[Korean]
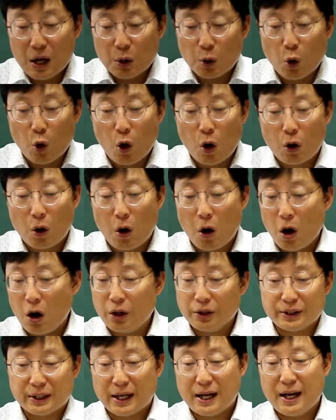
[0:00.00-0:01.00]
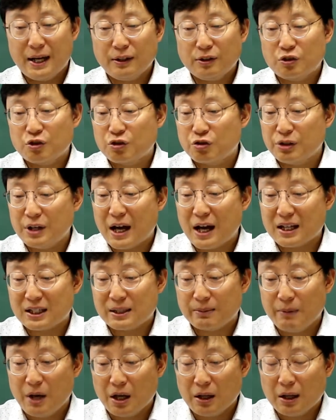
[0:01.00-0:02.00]
그거 이제
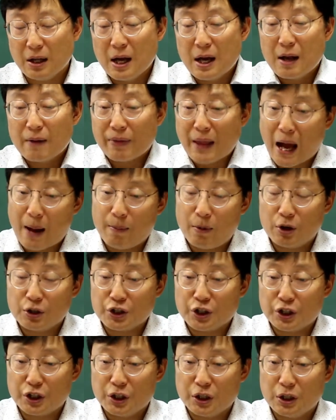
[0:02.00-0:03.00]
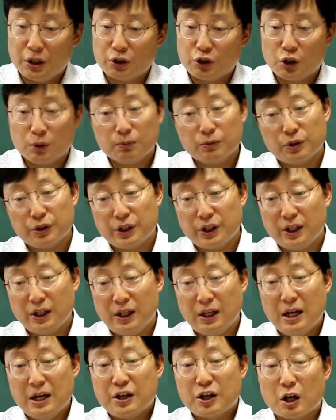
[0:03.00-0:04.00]
주의하시면 나머지는 충분히
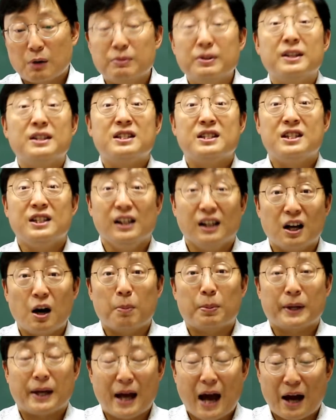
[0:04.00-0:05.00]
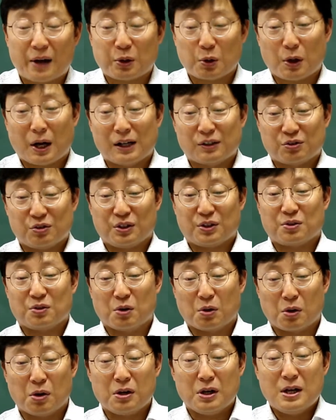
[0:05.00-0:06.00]
여러분들이 즐겁게 학교 갈 수
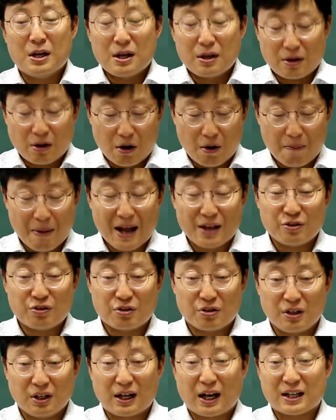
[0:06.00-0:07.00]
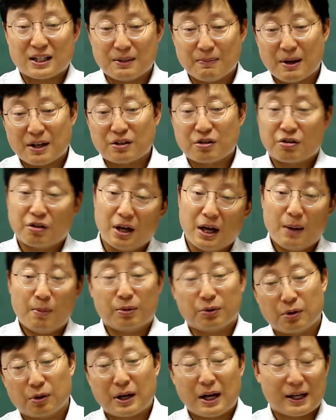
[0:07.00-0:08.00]
있도록 어, 반주를 같이 맞춰서
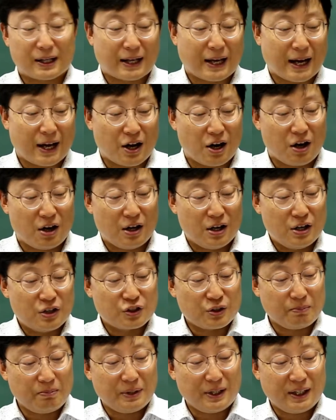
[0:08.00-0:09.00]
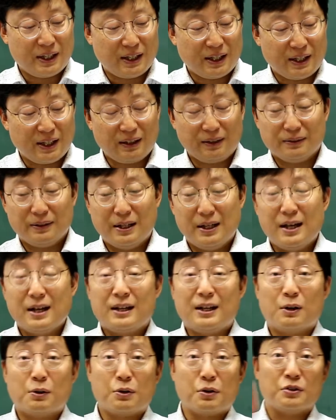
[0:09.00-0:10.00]
해보도록 할게요. 준비.
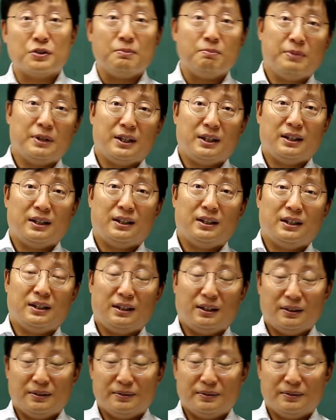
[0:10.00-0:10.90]
리코더 준비.